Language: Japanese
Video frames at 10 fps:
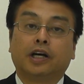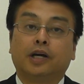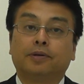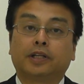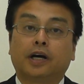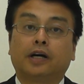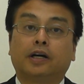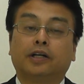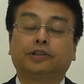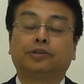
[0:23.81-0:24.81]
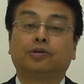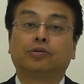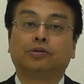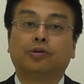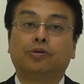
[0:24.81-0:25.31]
止また中
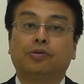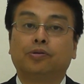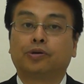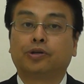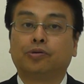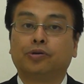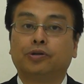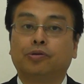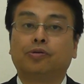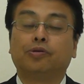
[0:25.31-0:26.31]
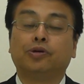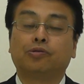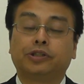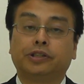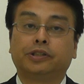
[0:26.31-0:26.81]
国の脅威を
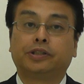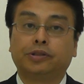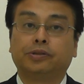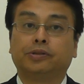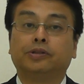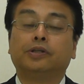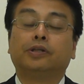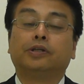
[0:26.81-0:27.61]
抑止する